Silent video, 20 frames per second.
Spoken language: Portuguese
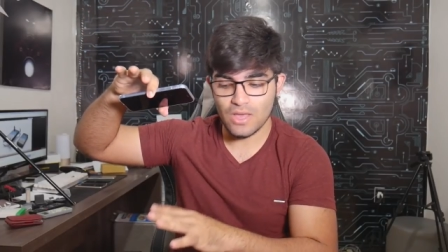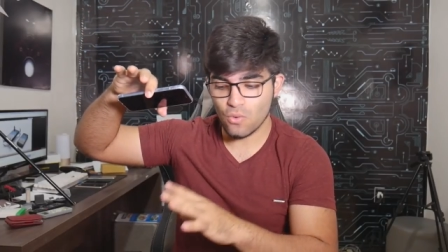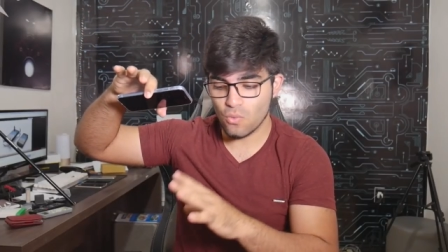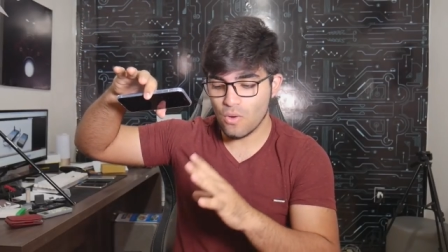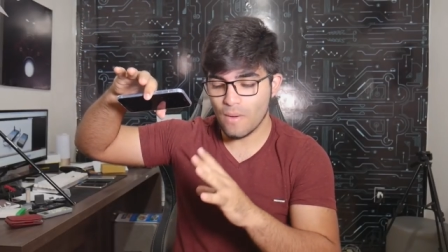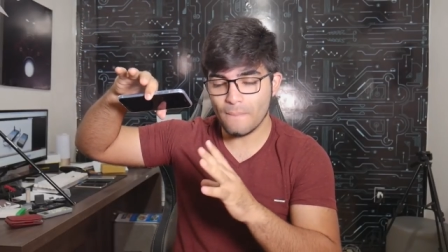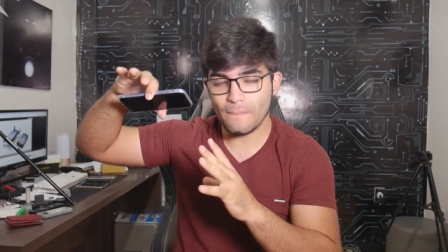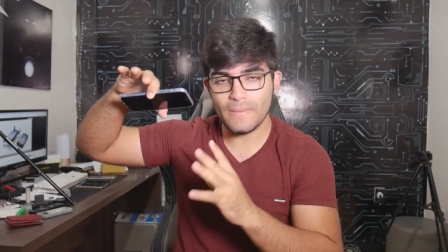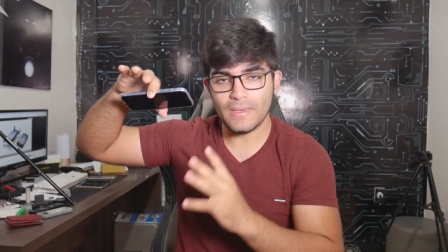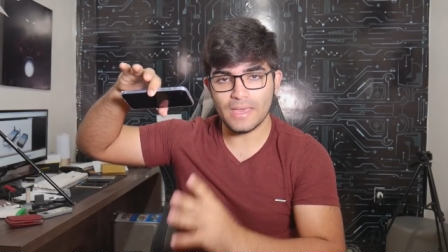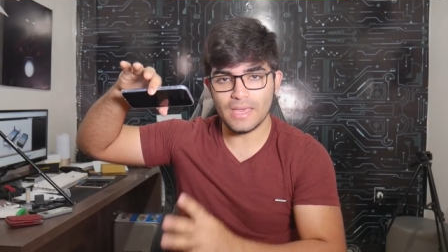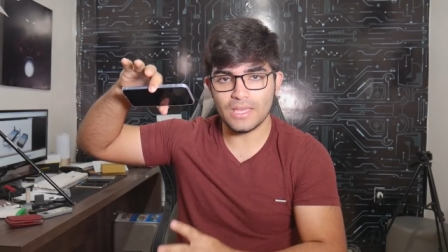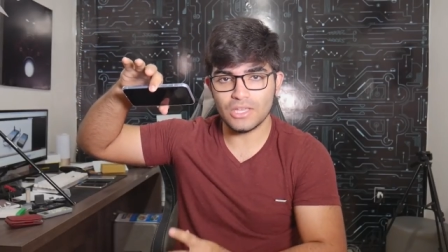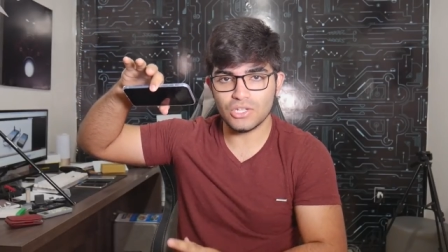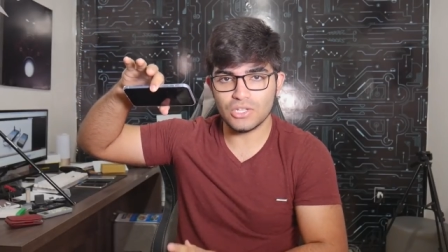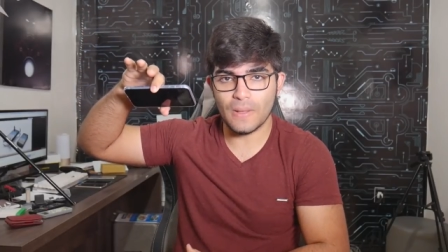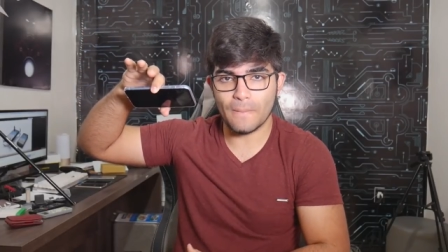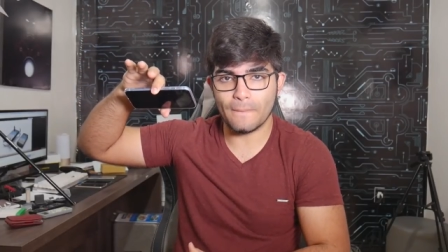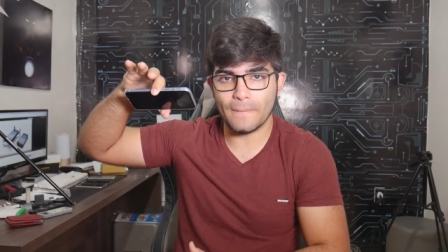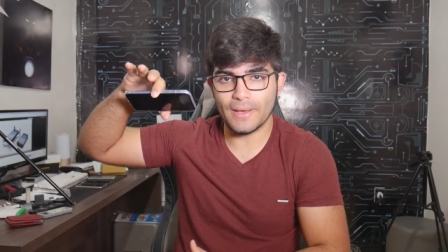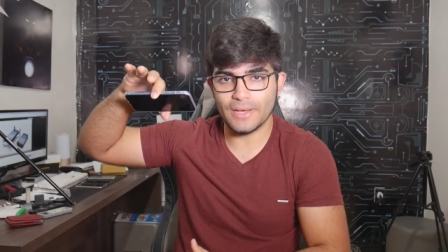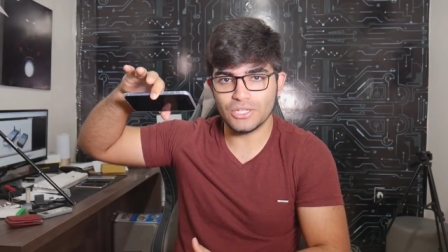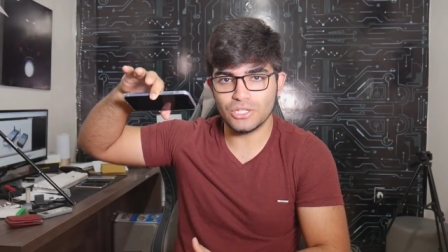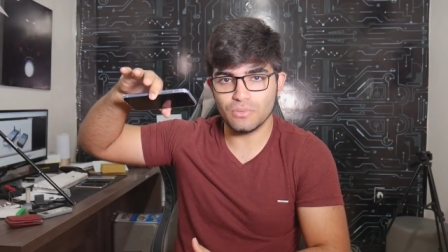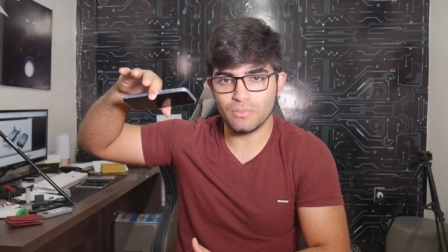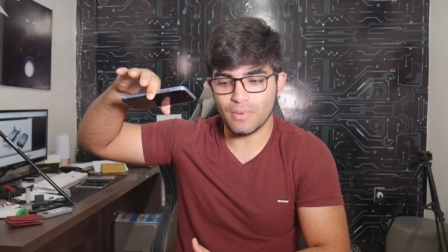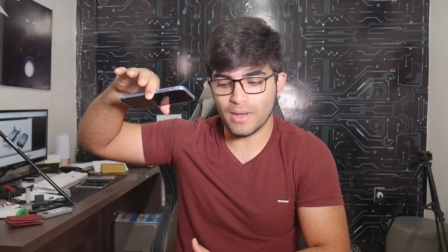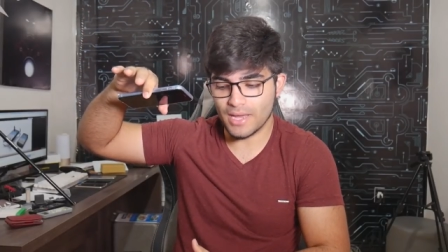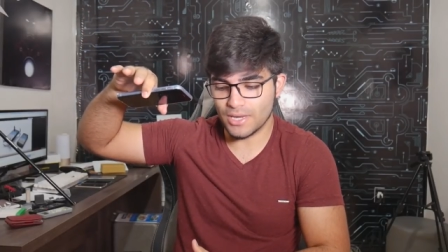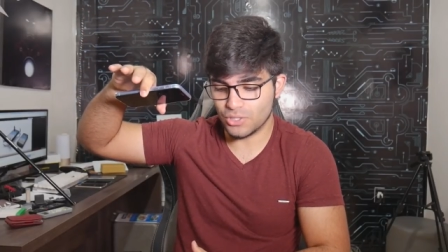o ambiente da parte
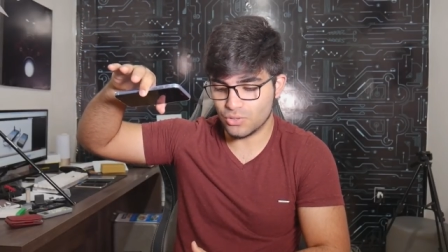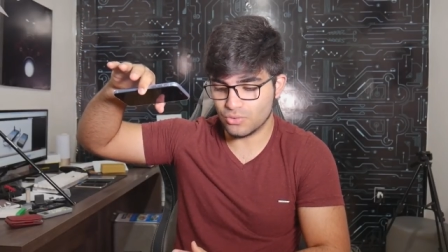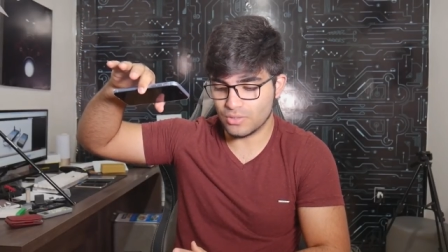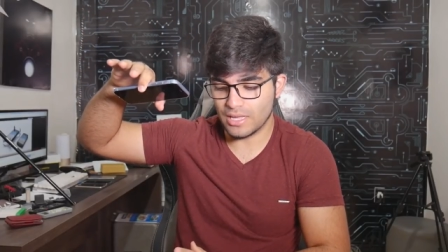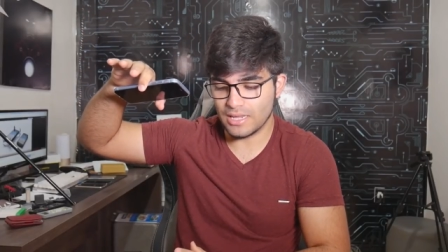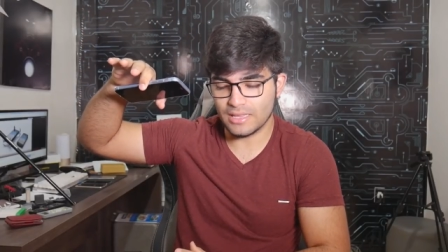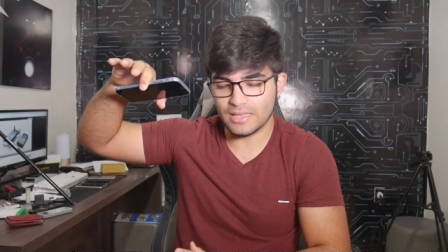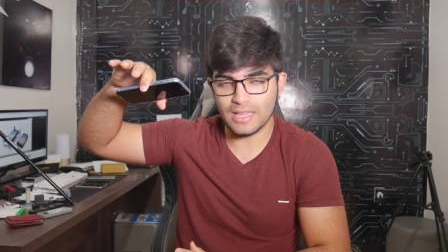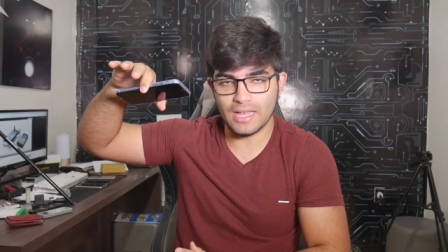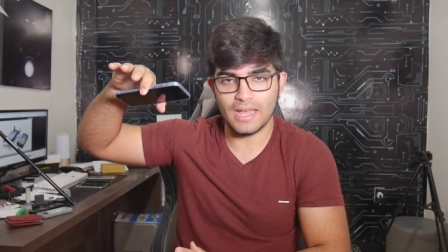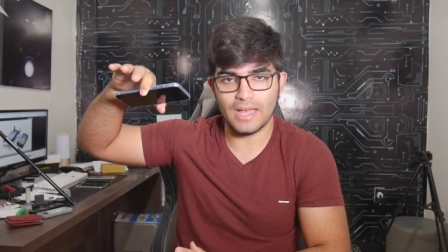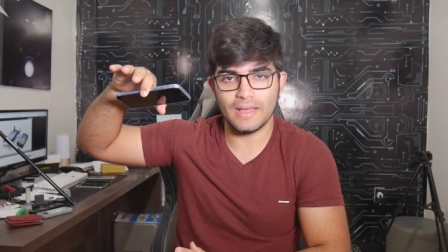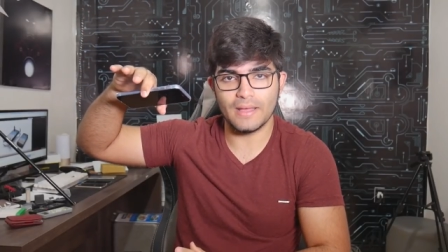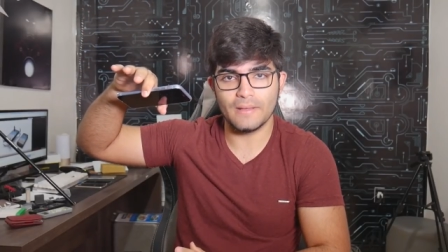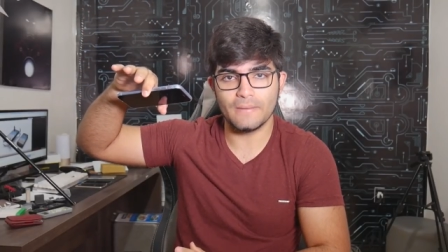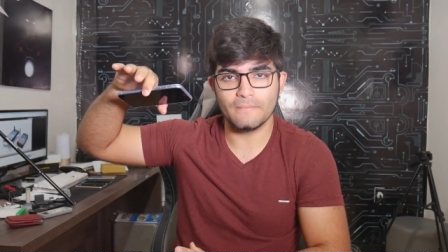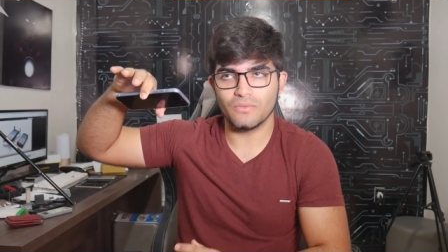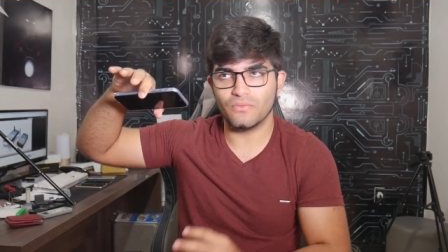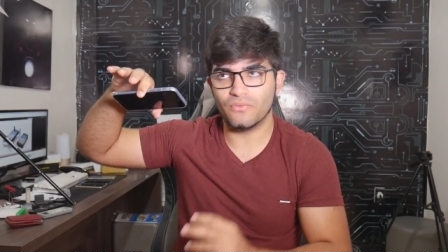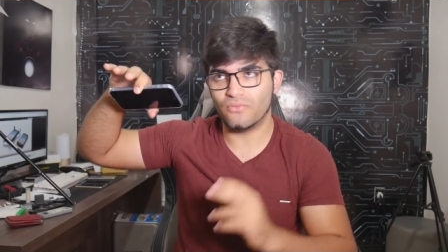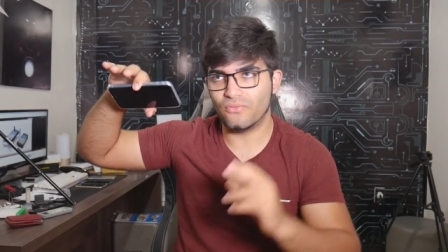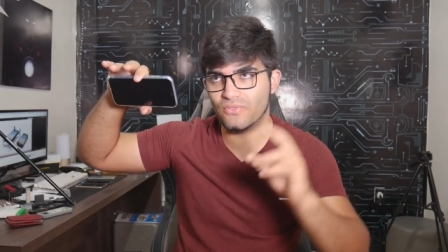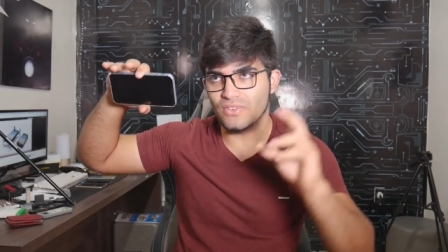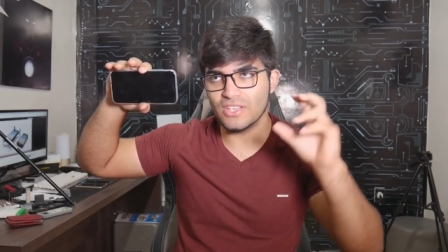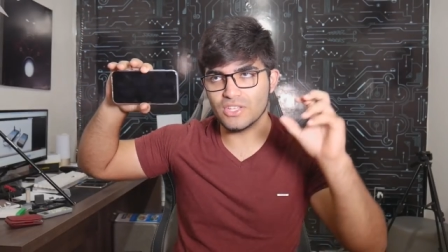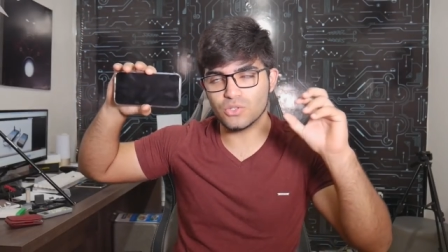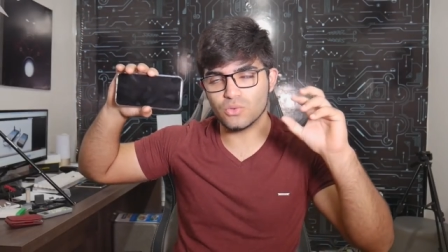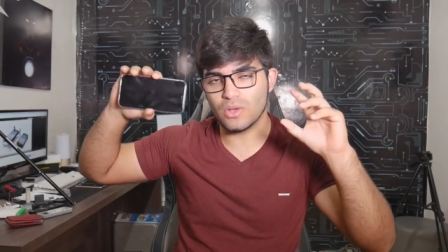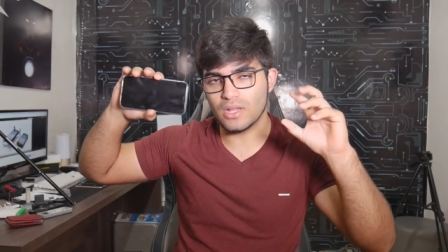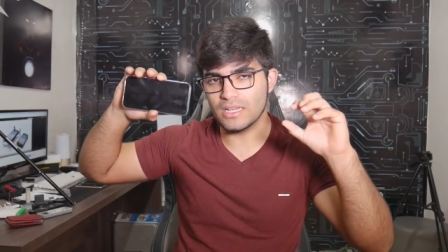de baixo que ele está
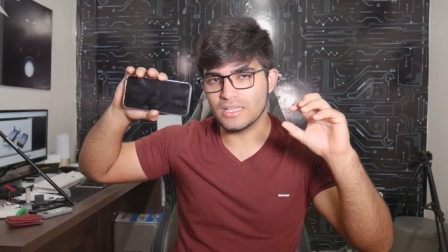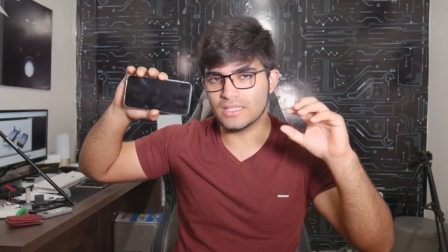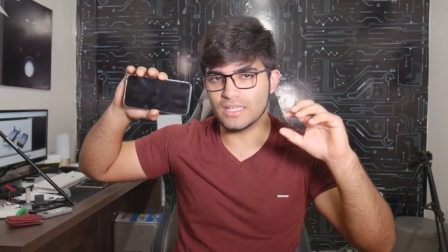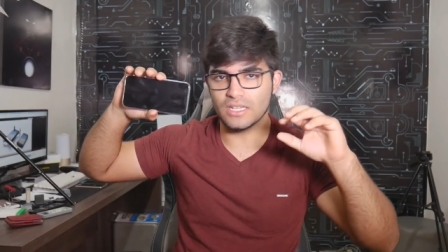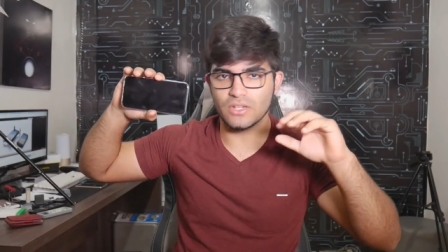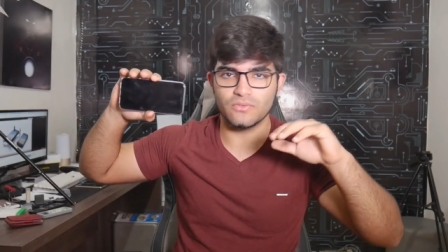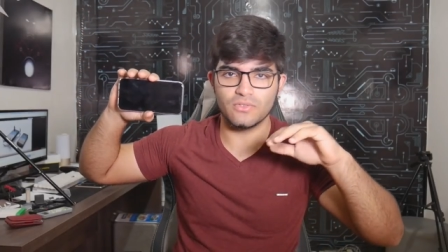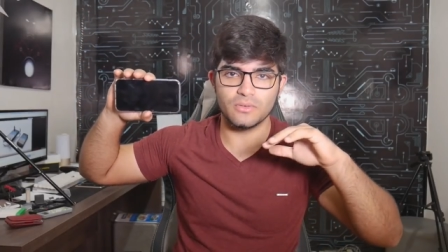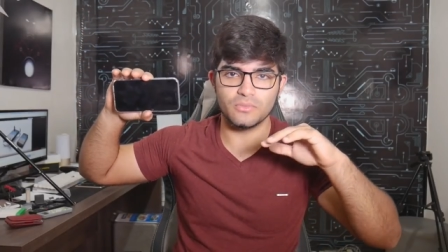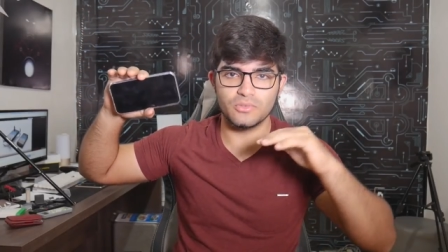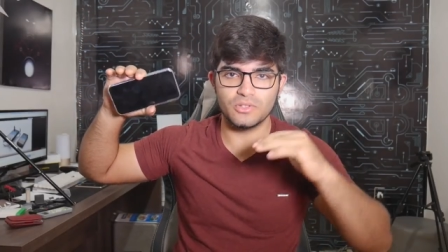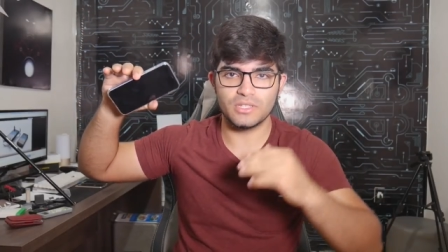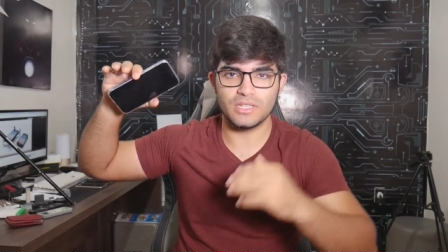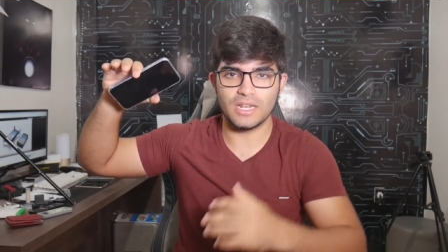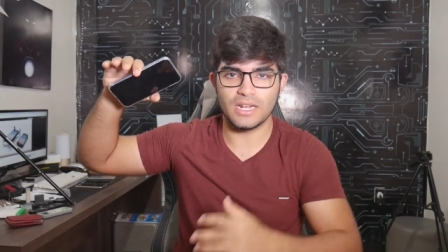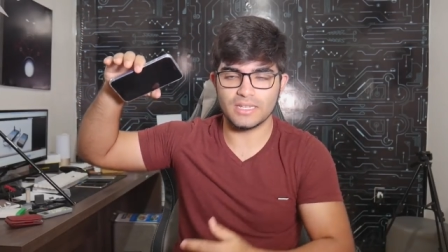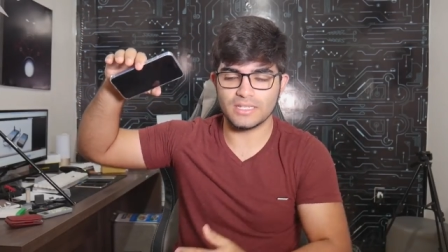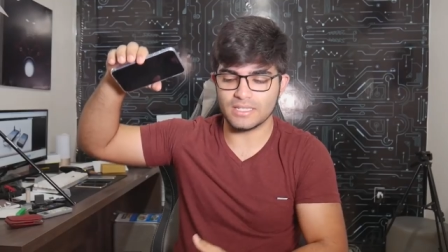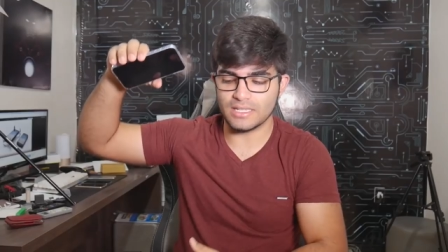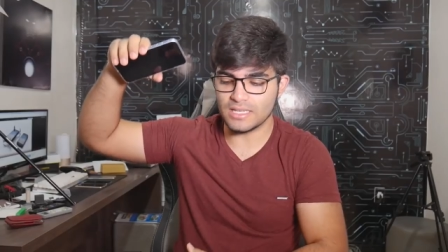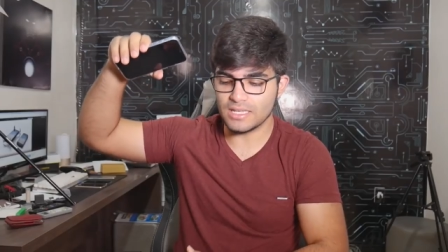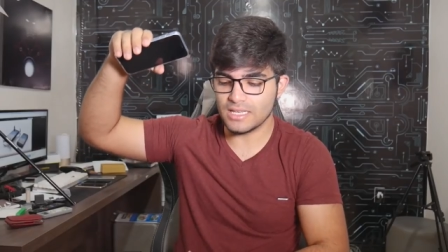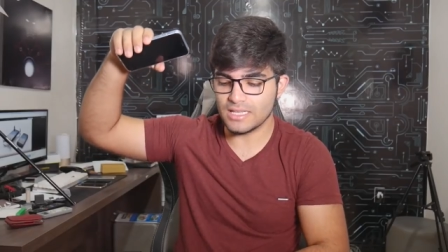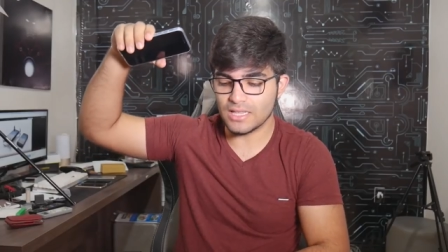visualizando, vamos dizer assim.